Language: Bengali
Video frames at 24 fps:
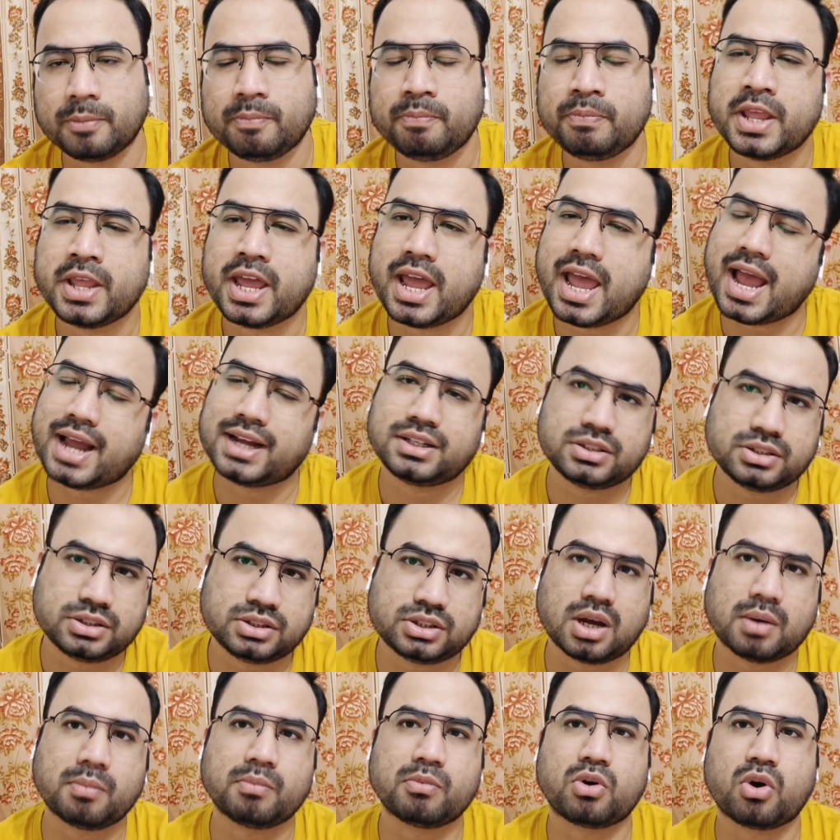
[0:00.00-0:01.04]
করে
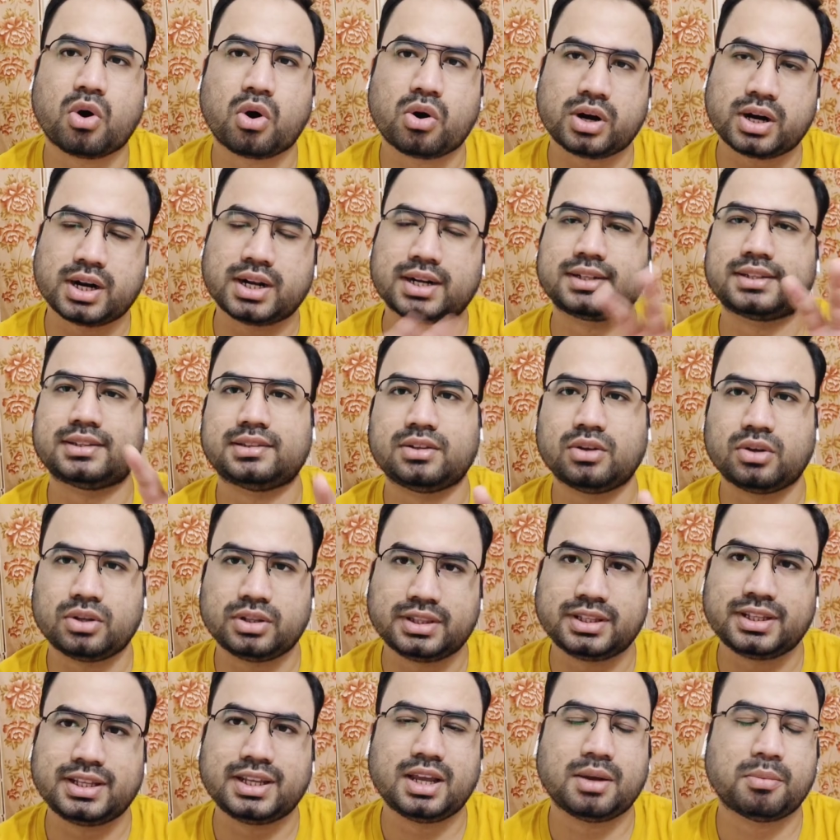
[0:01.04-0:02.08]
একদম কর্নার
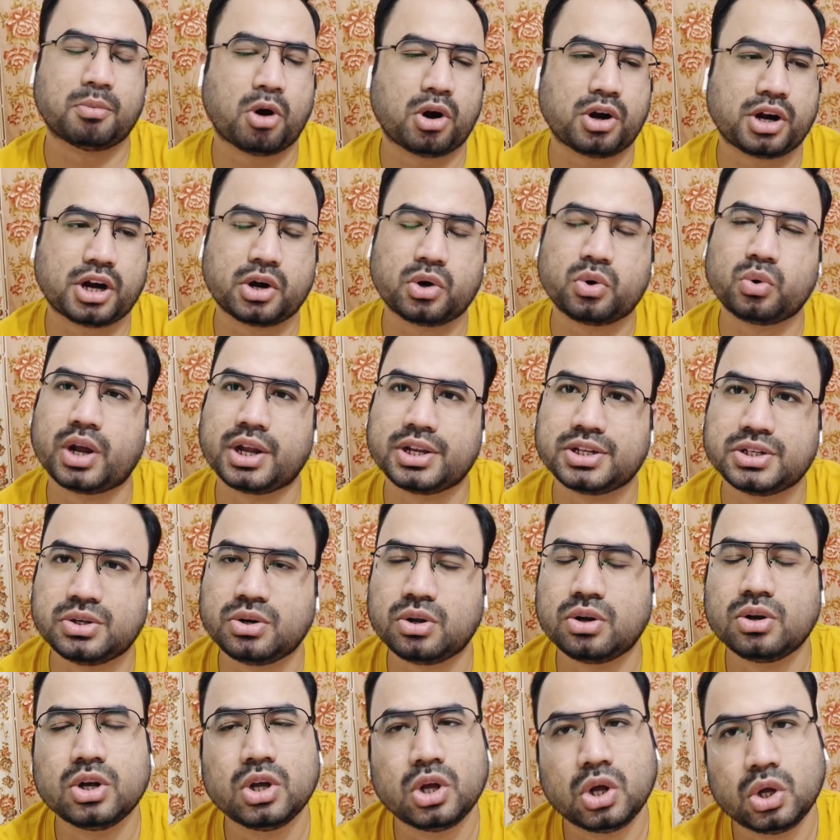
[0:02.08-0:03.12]
দিয়ে বলটা
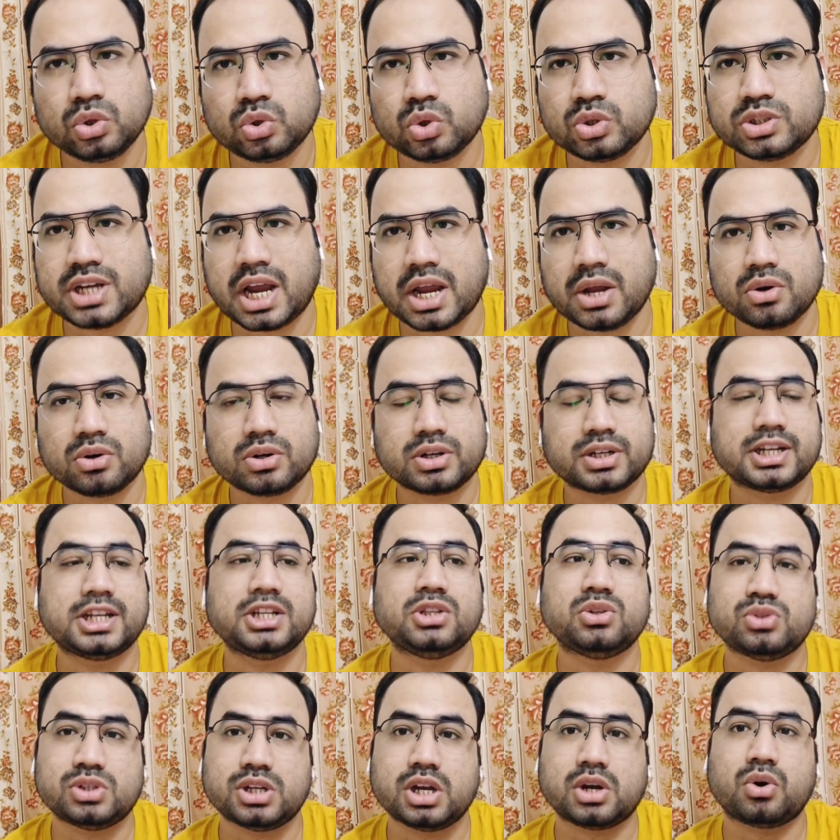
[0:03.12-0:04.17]
ঢুকেছিল তো যাই হোক
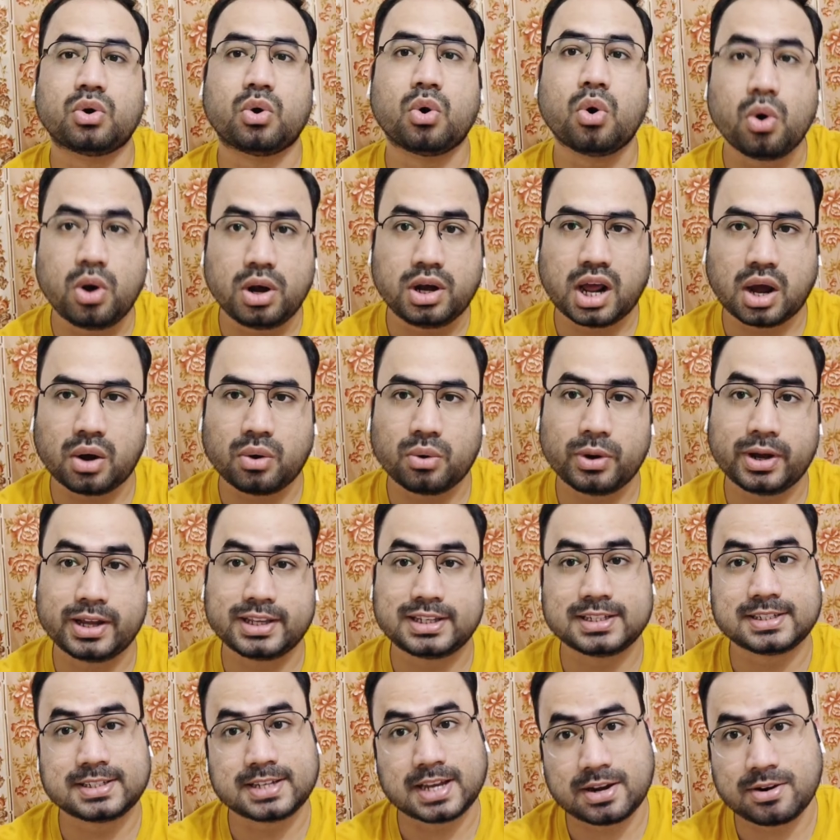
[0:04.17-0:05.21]
কিন্তু যে গোলটাও
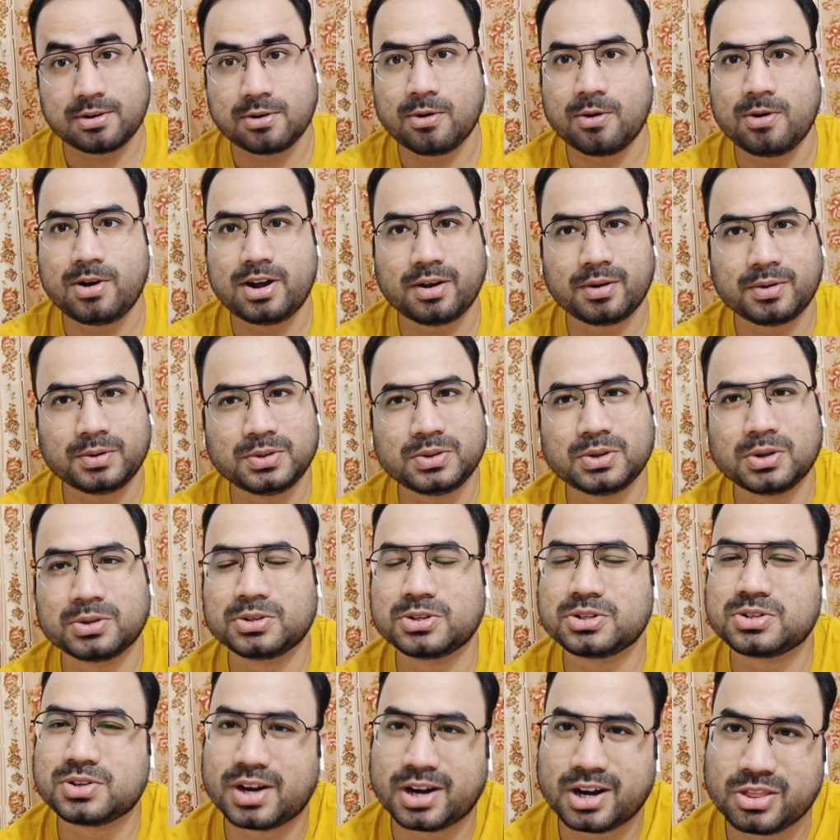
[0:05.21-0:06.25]
হয়েছে সেই গোলটাও কিন্তু
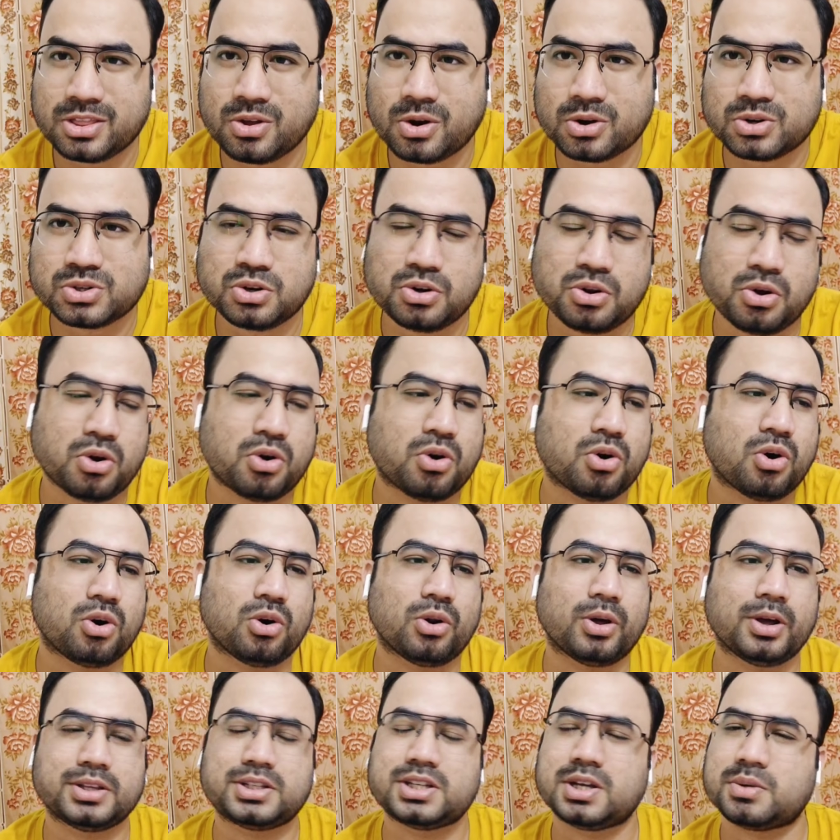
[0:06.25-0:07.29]
যথেষ্ট একটা দর্শনীয় গোল
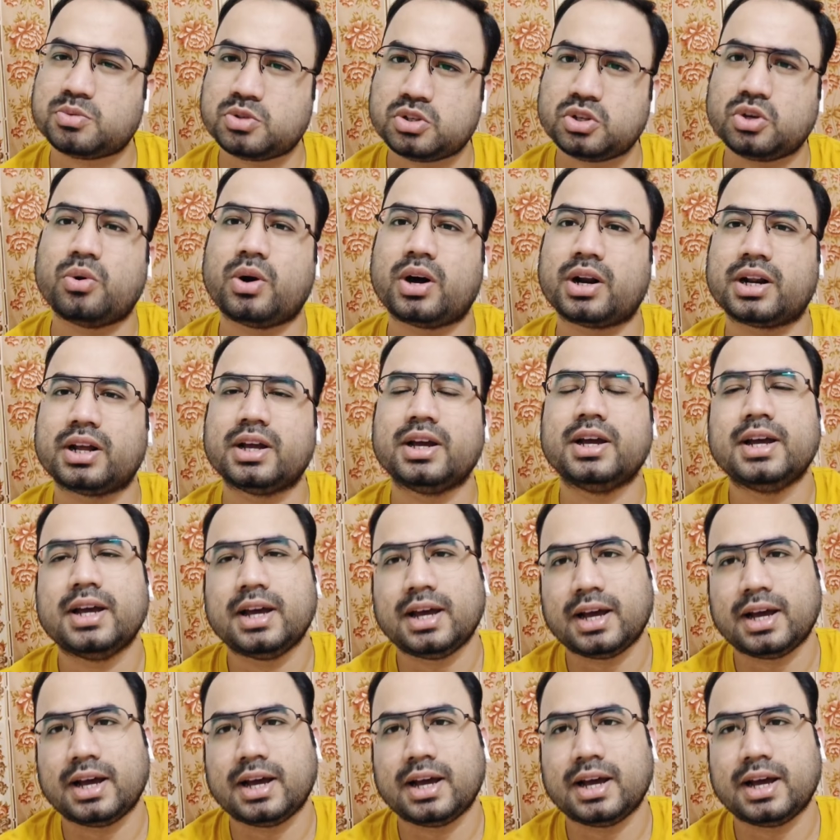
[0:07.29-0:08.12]
হয়েছে এফসি গোয়ার